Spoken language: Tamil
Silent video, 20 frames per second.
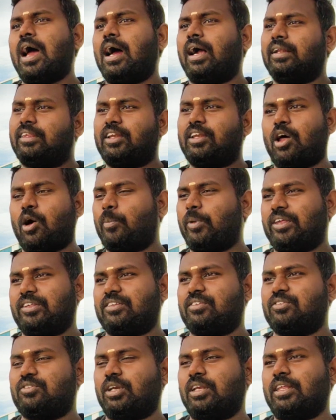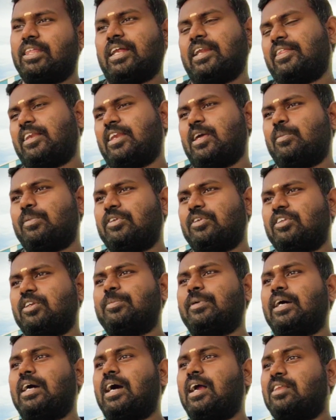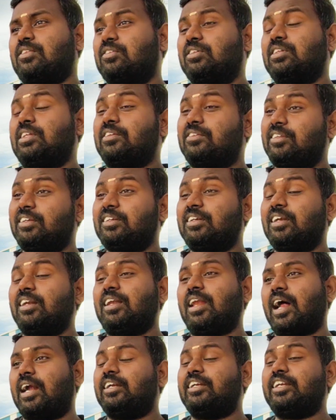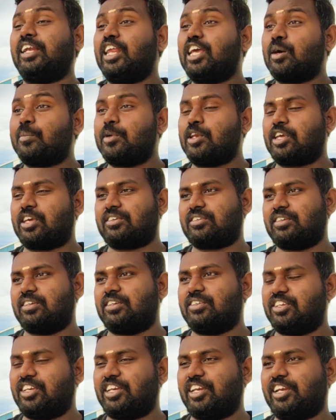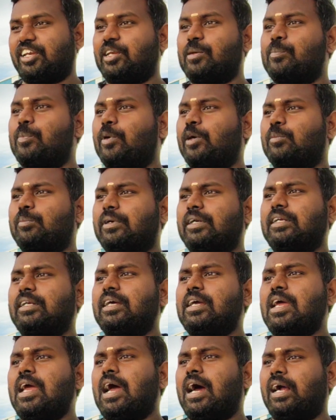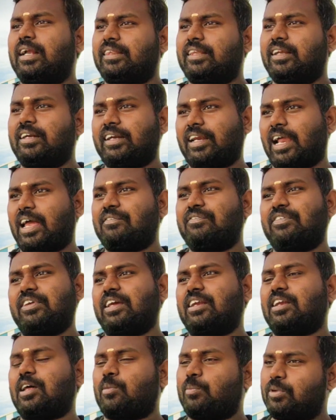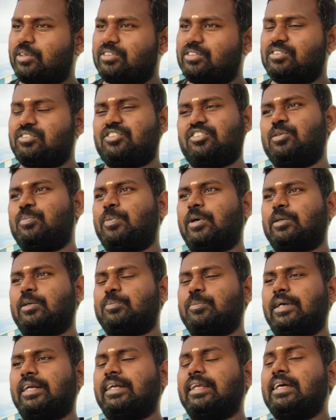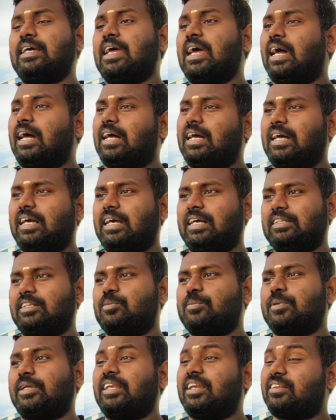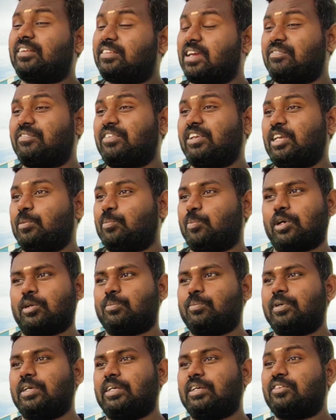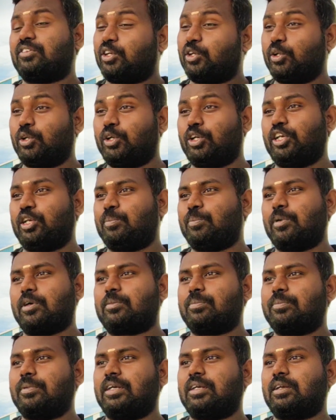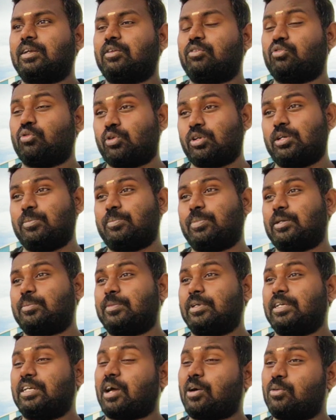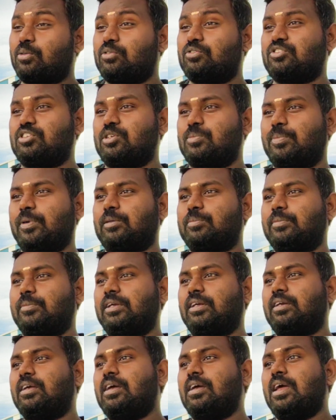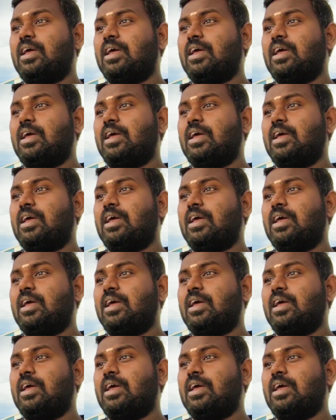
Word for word: அண்ட் தென் ஆப்ரேஷன் சொல்லி தனித்தனியாக பிரிச்சிருப்பாங்க அடுத்து வந்து சிக்னல் அண்ட் டெலிகம்யூனிகேஷன் இன்ஜினியரிங் டிபார்ட்மெண்ட் அண்ட் தென் டிராஃபிக் அண்ட் ஆப்ரேஷன்ஸ் டிபார்ட்மெண்ட் அண்ட் தென் பார்த்திங்கன்னா சேஃப்டி டிபார்ட்மெண்ட் செக்யூரிட்டி டிபார்ட்மெண்ட் ஸ்டோர் டிபார்ட்மெண்ட் அக்கௌண்ட்ஸ் டிபார்ட்மெண்ட்